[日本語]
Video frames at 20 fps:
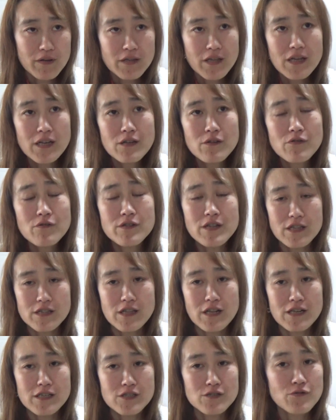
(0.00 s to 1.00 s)
で、できるようになっ
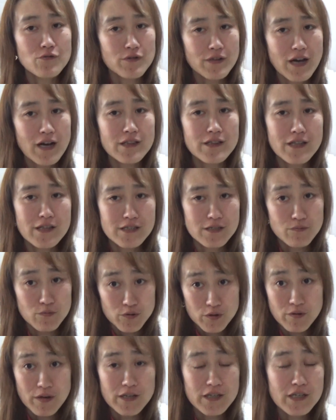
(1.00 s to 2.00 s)
たらしようなって自
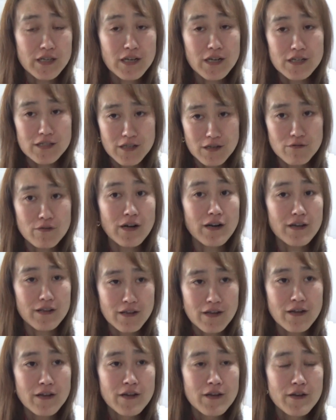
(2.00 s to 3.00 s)
分には言い聞かしてるから
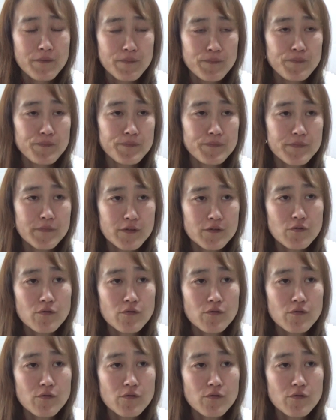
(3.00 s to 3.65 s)
ね、うん。